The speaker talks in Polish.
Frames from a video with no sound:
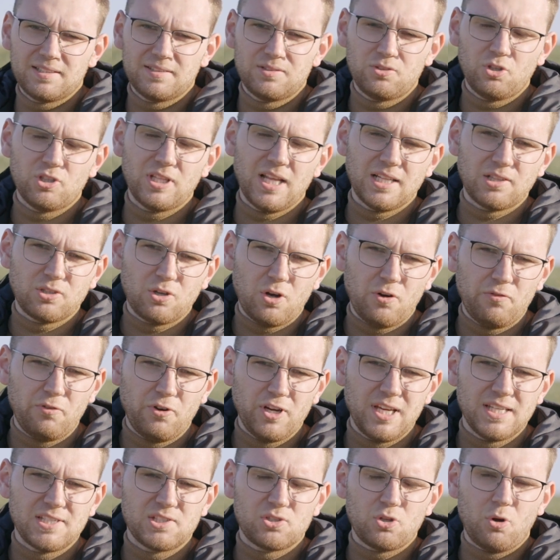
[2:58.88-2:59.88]
dodatkowo
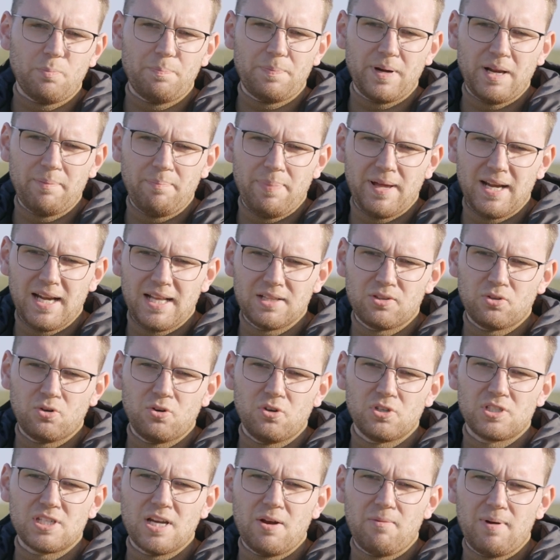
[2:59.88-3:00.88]
jest to preparat
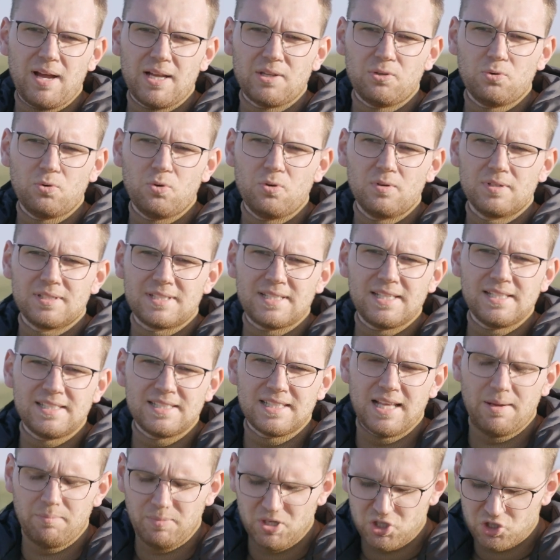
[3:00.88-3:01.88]
o działaniu
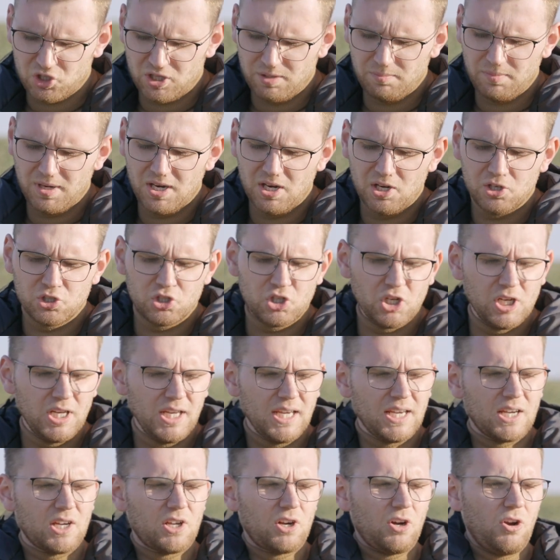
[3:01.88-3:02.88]
systemicznym, czyli
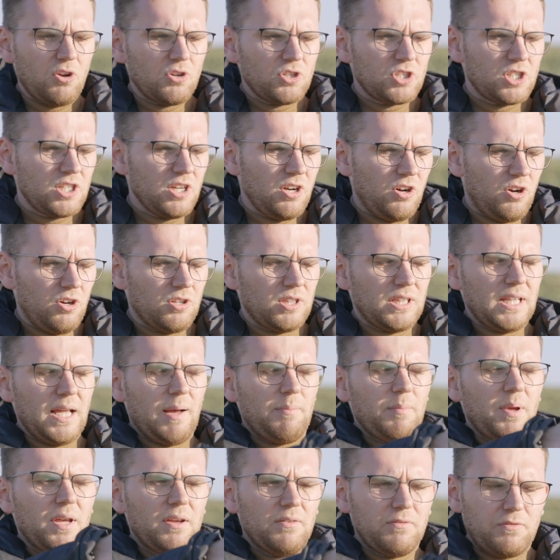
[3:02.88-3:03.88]
krąży on
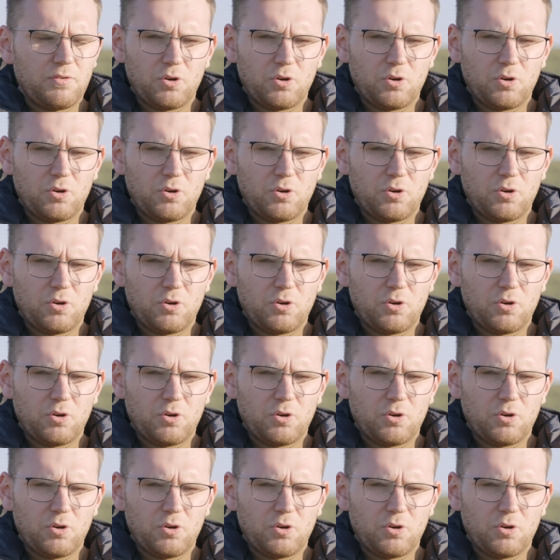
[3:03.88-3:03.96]
nam w